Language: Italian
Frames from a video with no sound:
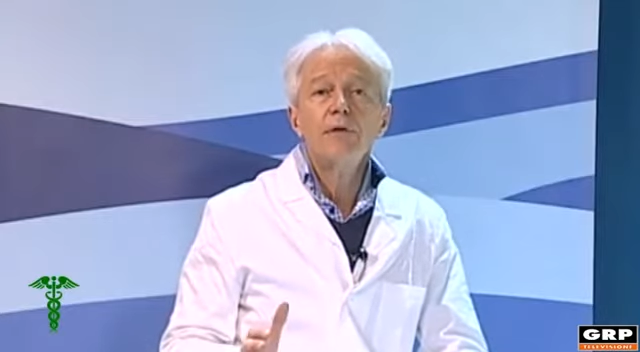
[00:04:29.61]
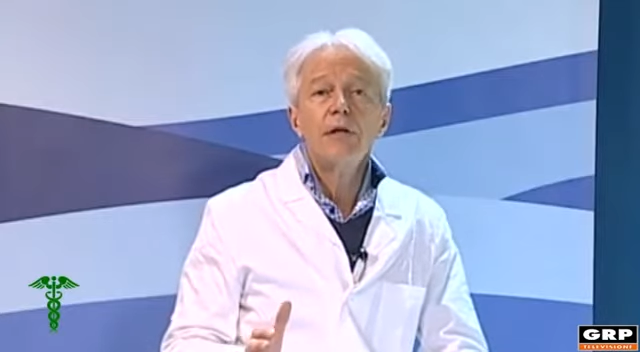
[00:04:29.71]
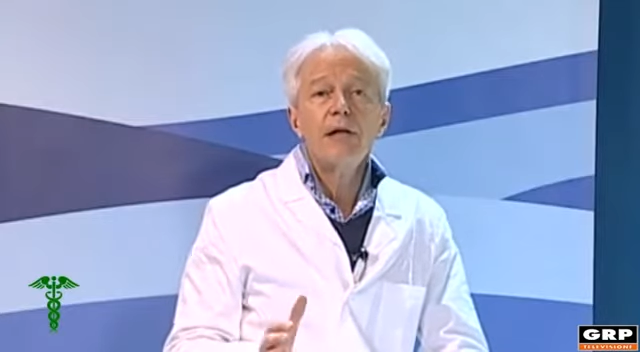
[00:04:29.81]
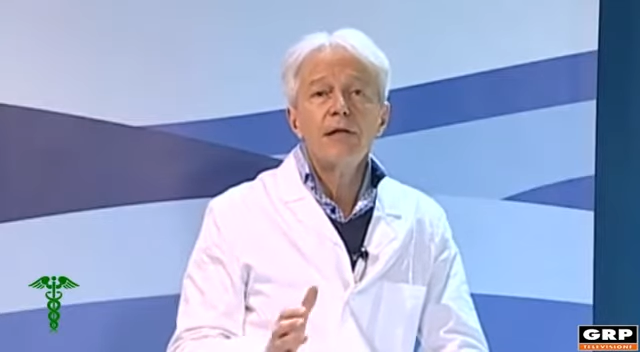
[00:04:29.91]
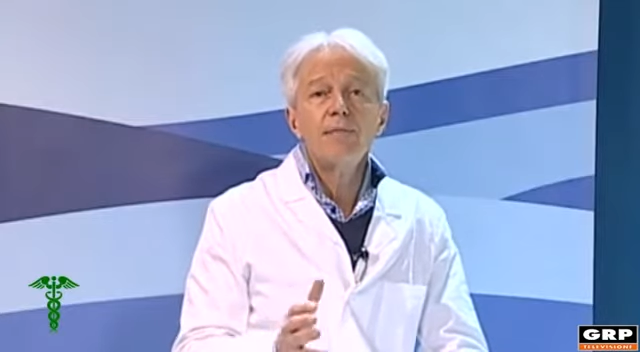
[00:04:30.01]

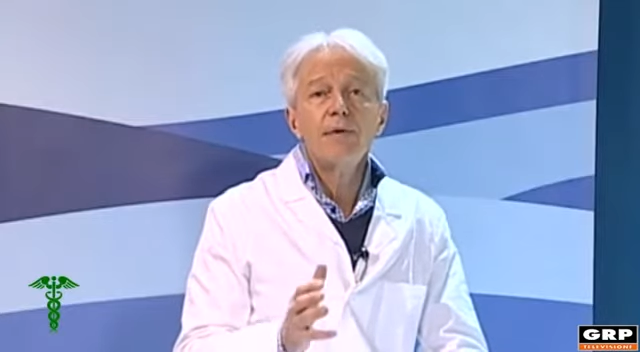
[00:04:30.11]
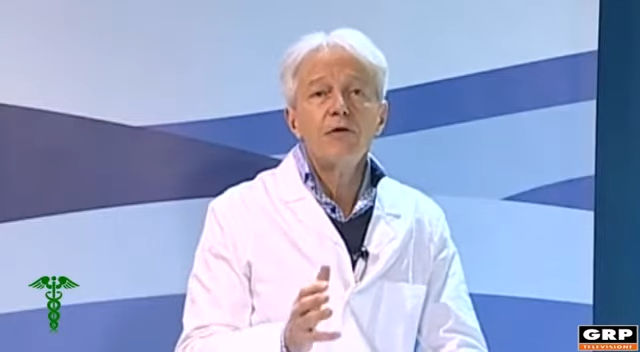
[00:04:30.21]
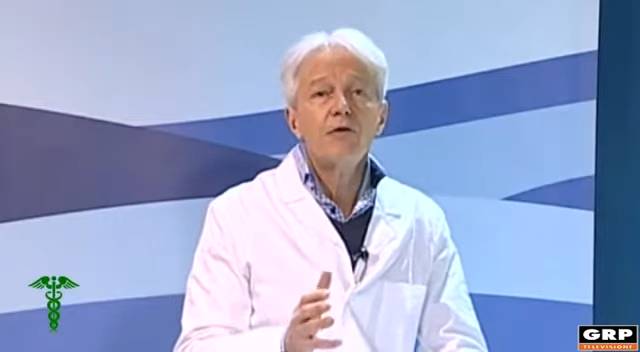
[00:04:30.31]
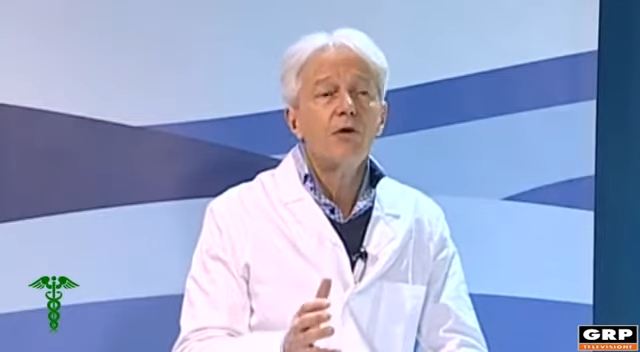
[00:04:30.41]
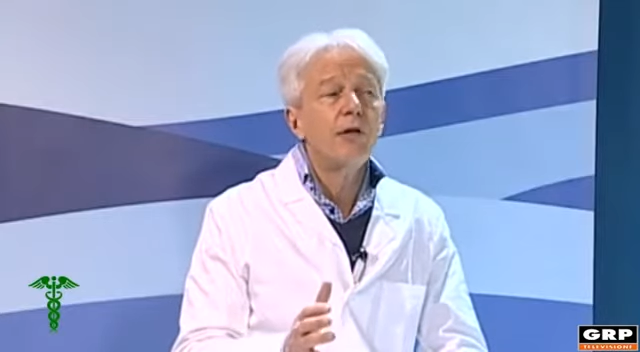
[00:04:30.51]
serie di
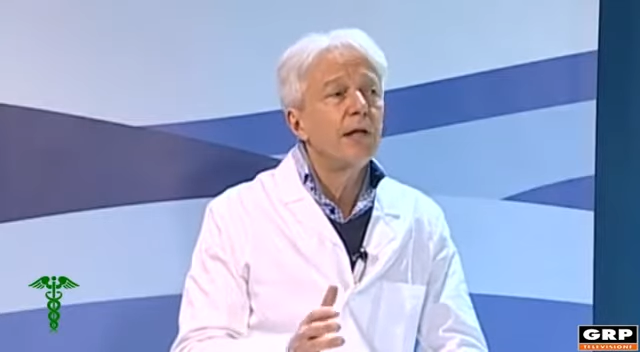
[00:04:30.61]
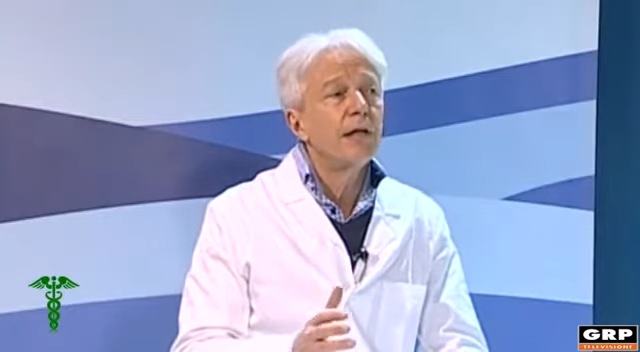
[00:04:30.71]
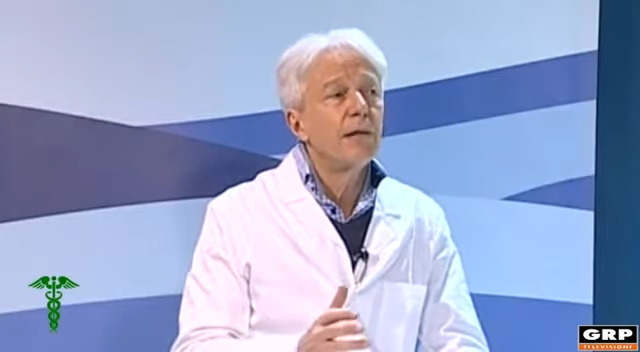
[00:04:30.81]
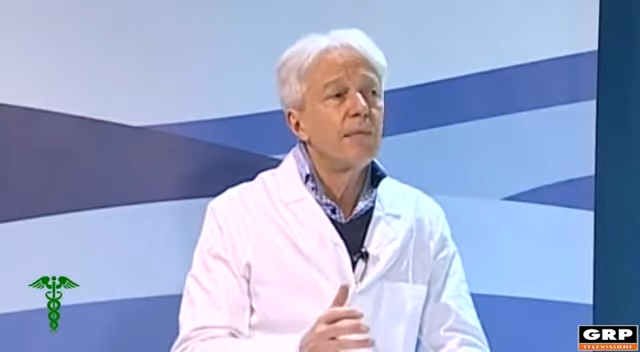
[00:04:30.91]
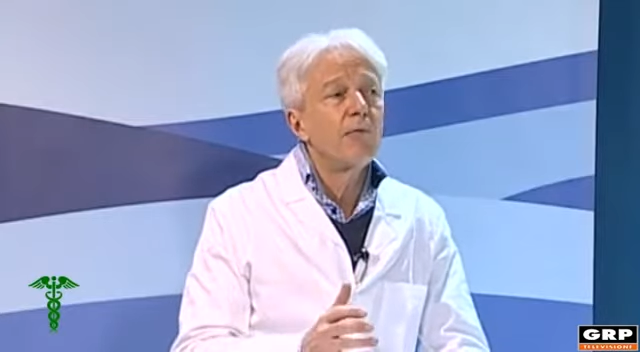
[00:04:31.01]
persone,
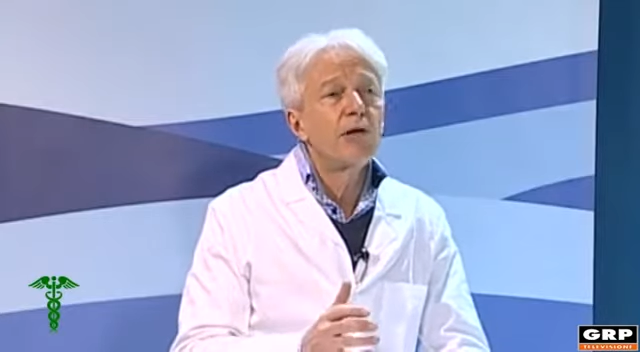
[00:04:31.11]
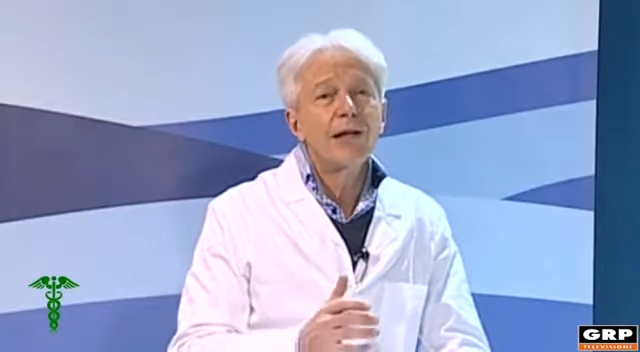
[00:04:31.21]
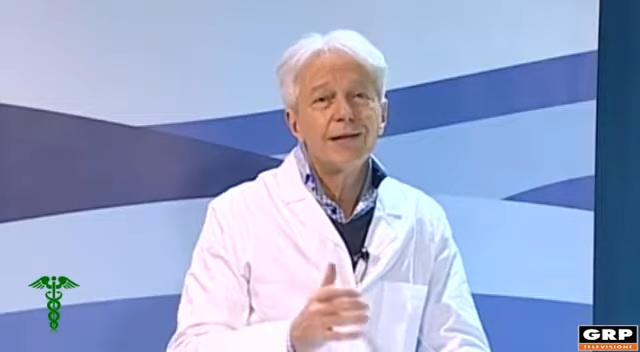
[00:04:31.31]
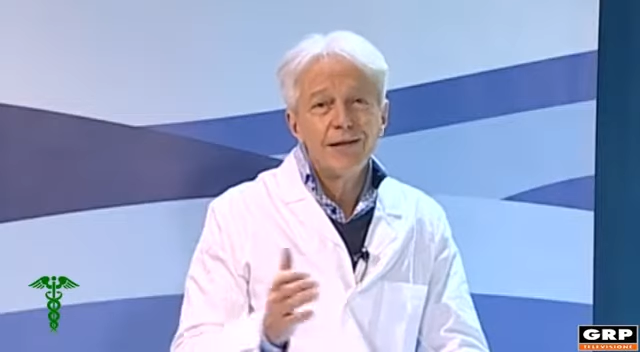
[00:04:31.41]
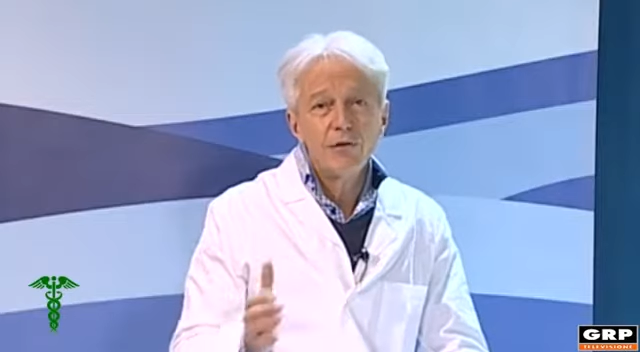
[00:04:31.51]
chiamiamola
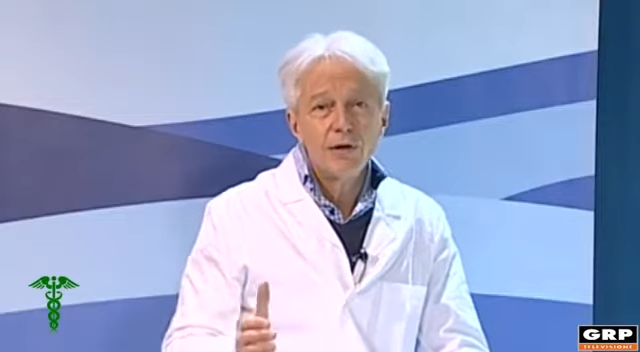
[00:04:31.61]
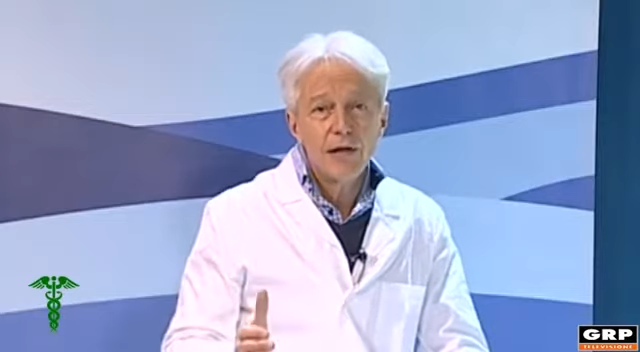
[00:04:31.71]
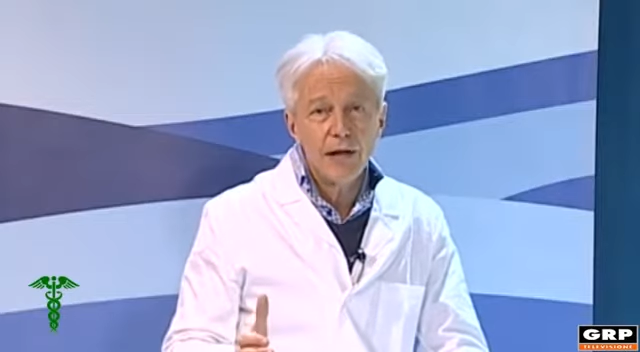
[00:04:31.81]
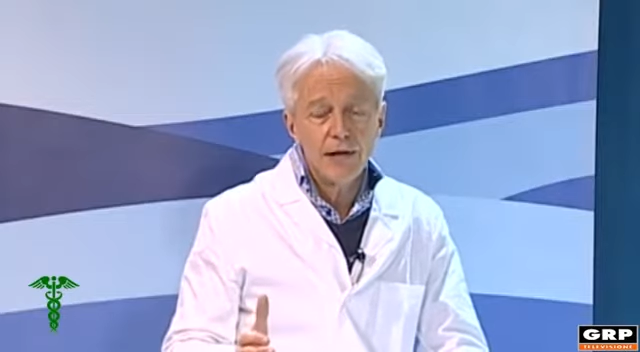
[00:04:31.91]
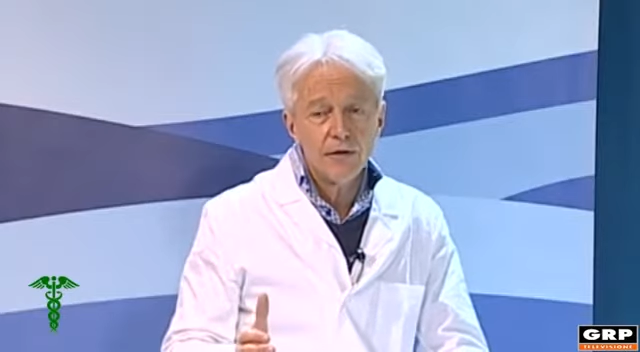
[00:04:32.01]

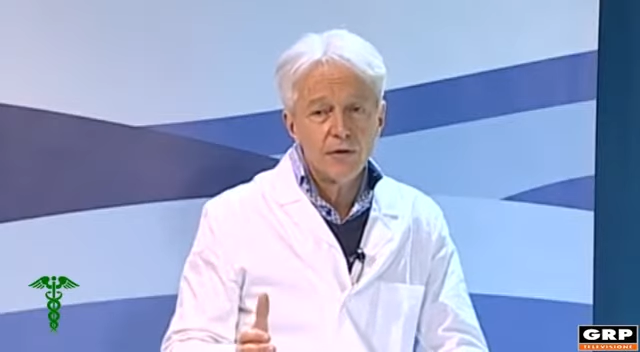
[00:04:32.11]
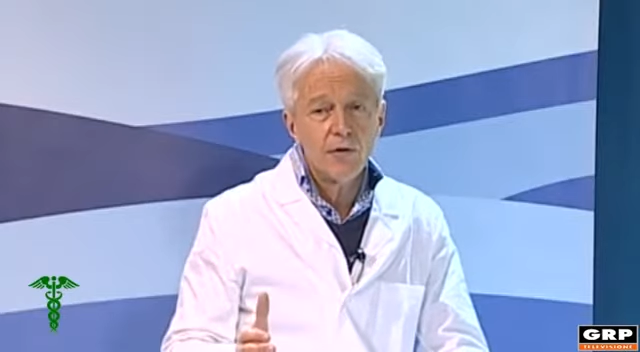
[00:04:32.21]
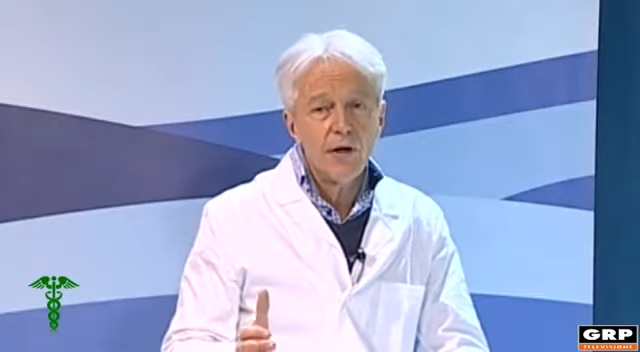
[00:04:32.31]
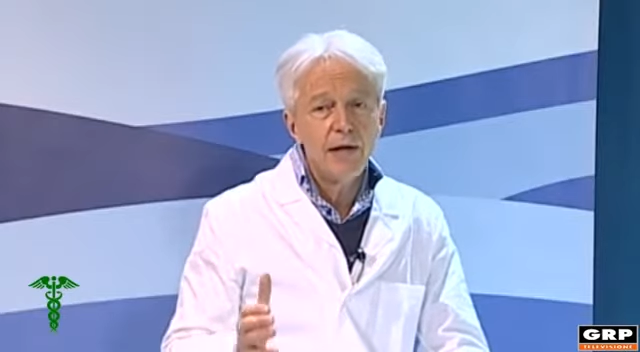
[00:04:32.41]
categoria a rischio,